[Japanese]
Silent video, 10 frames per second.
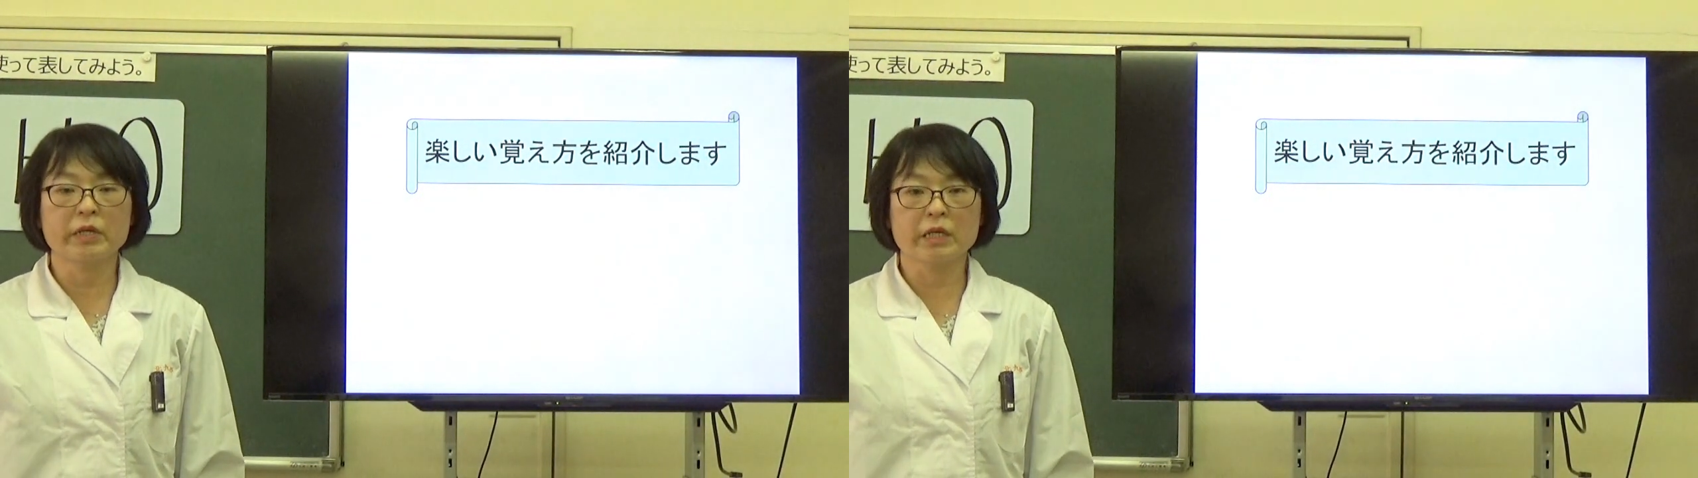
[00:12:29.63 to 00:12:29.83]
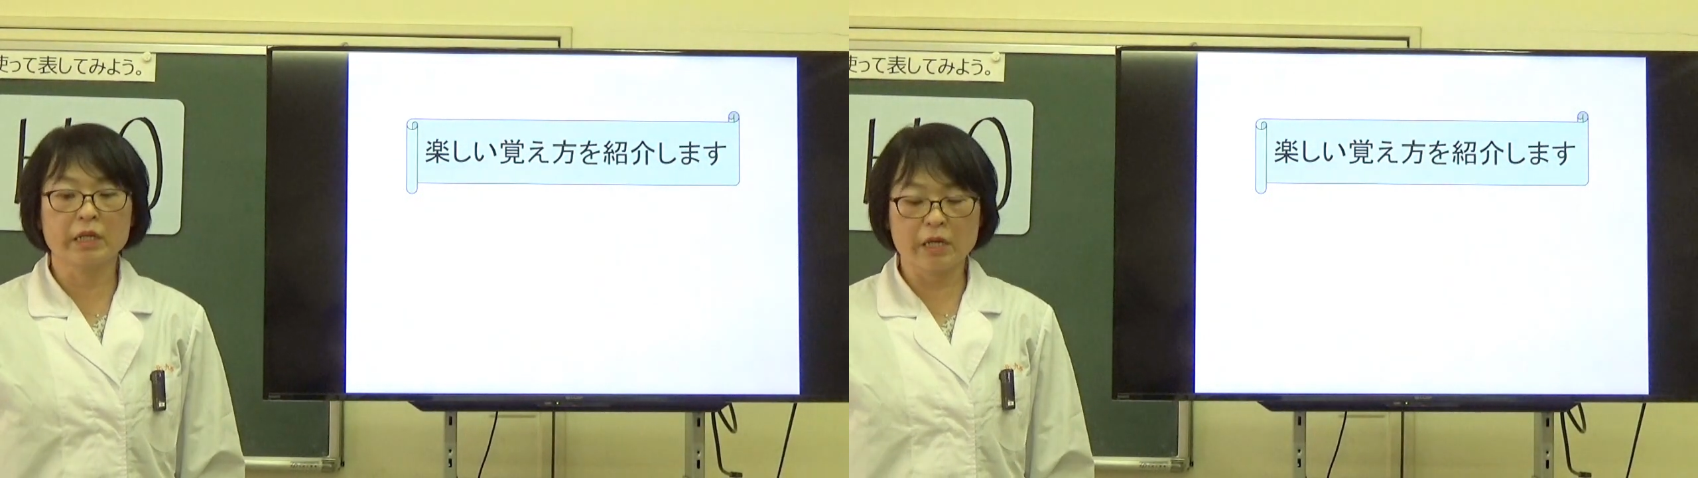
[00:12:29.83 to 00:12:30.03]

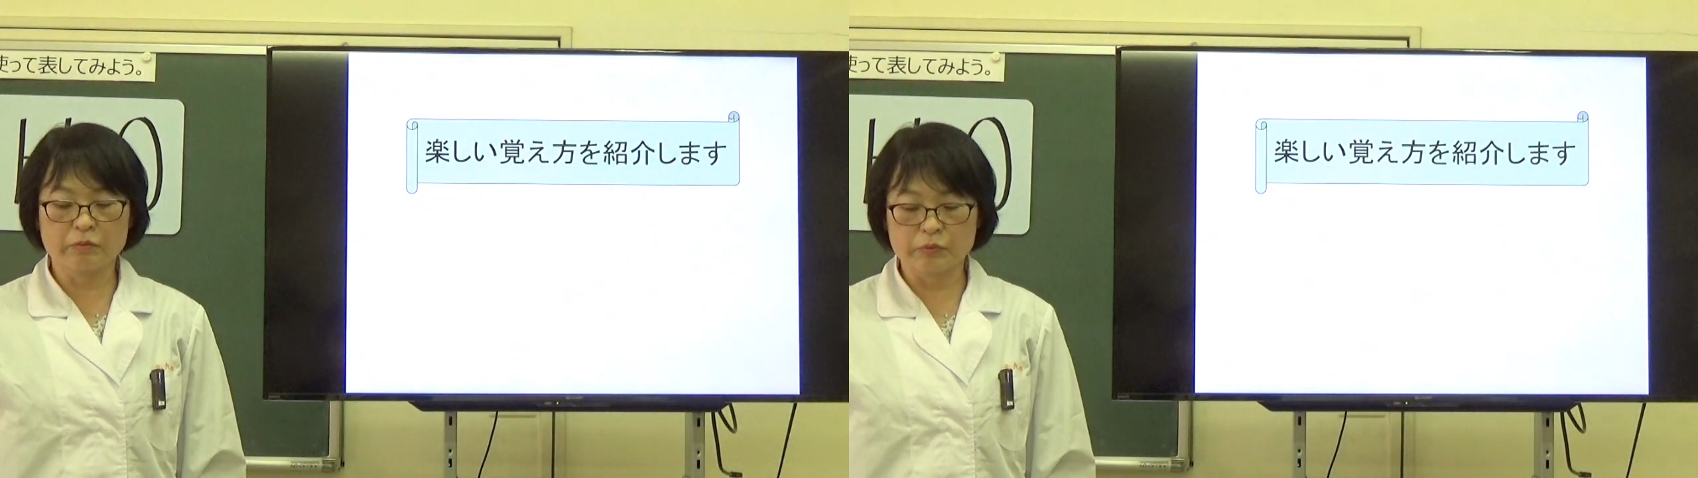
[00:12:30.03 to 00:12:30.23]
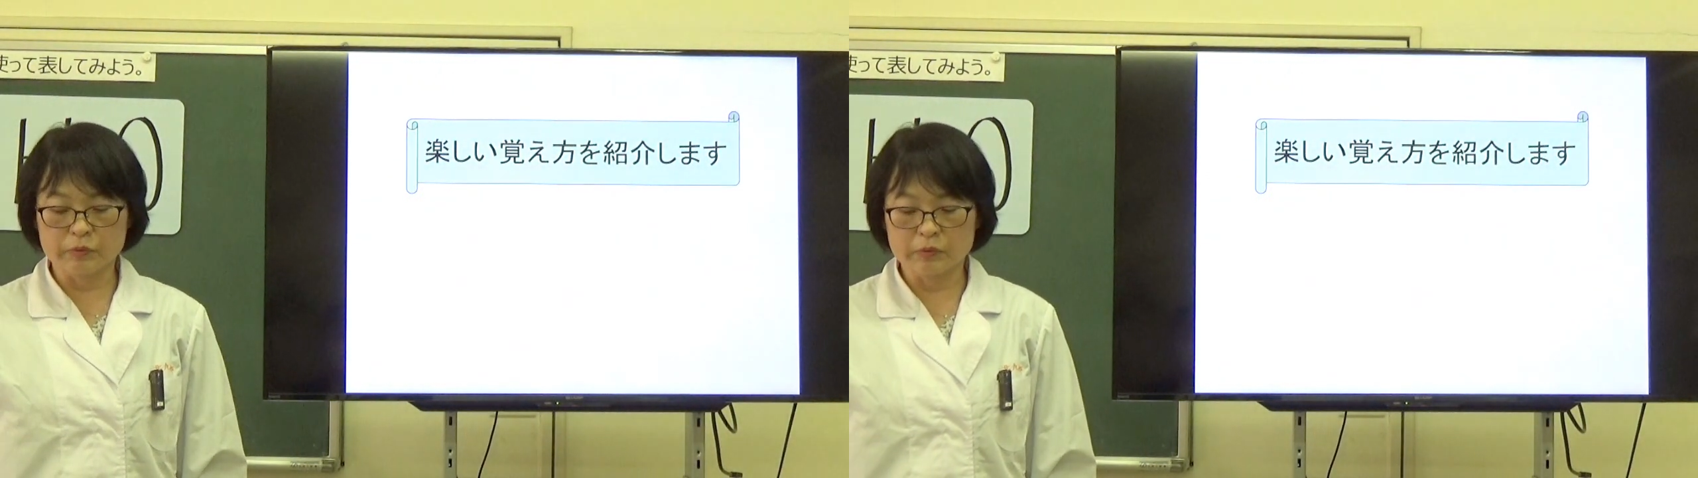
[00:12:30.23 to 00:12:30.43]
いけな
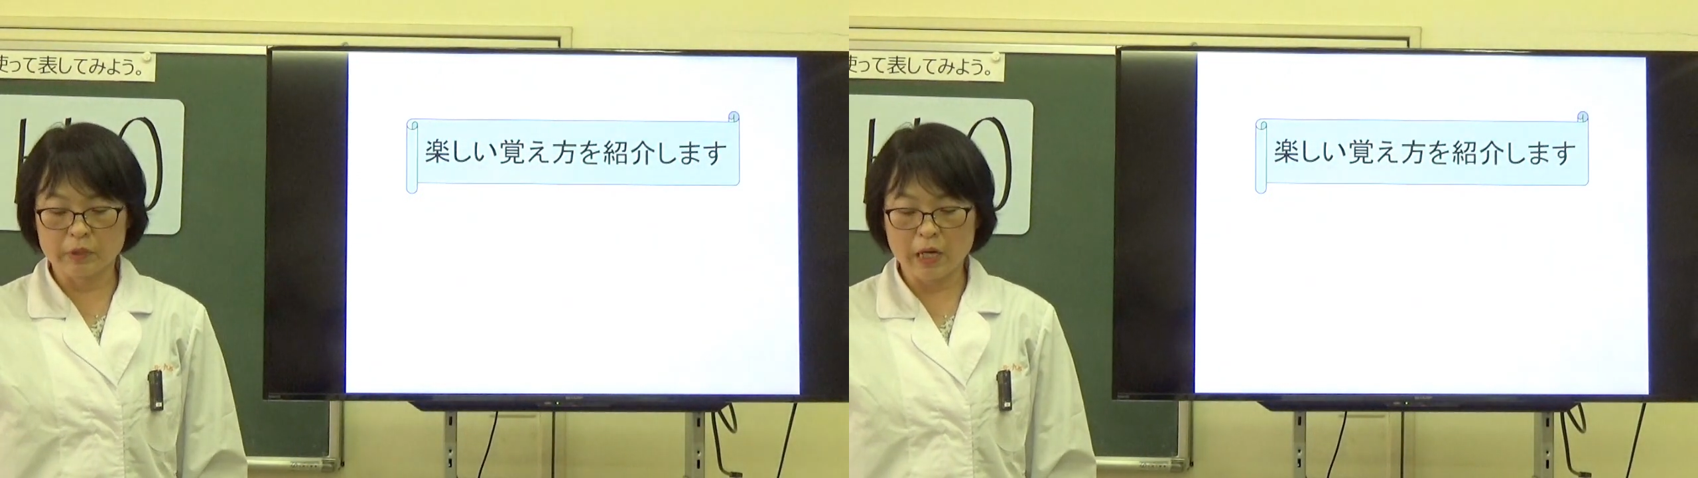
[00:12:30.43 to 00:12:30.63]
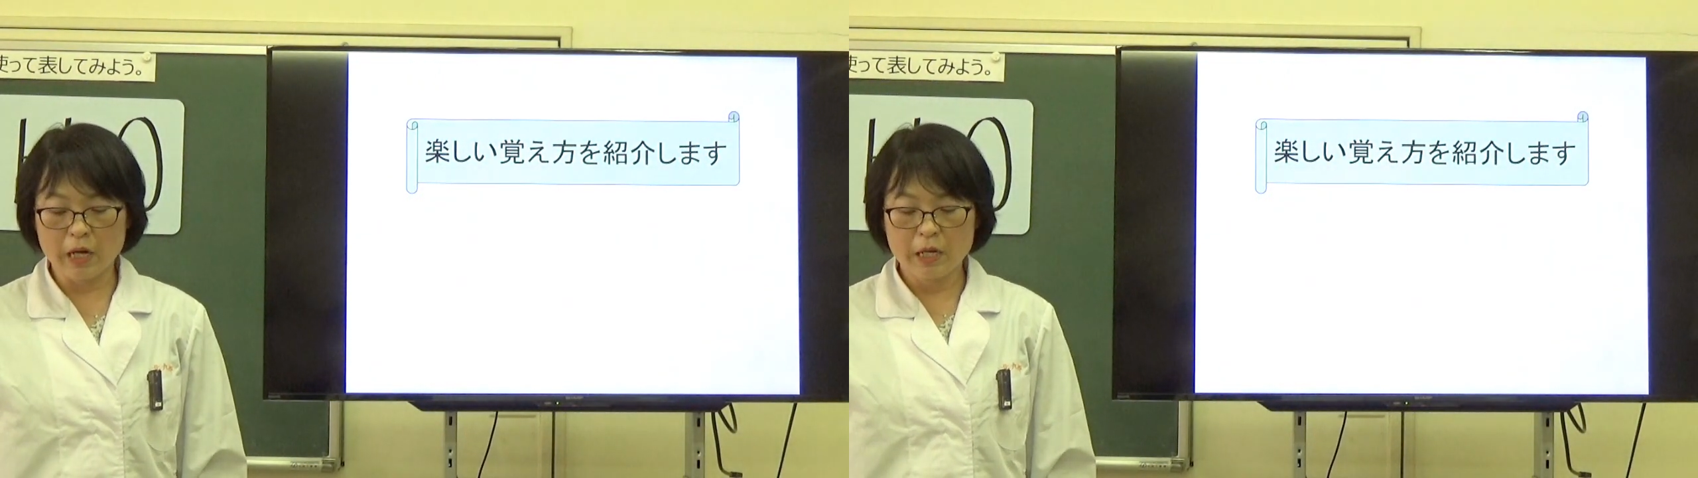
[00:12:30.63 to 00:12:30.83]
い部分
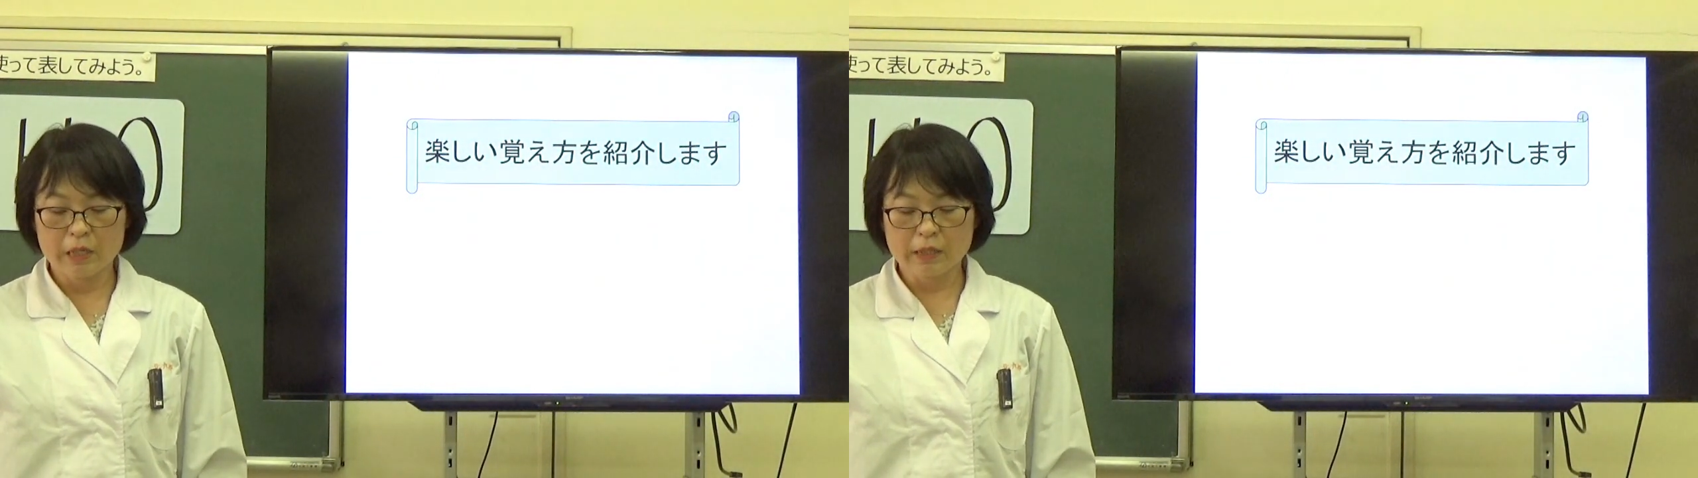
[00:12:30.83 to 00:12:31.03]
が